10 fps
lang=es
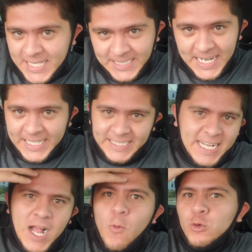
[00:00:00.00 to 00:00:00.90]
Se les
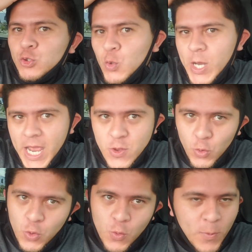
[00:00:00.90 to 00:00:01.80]
acabó su
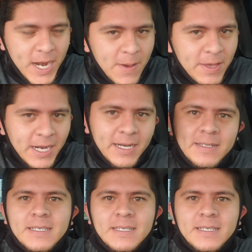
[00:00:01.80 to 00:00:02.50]
greñudo, van a ver.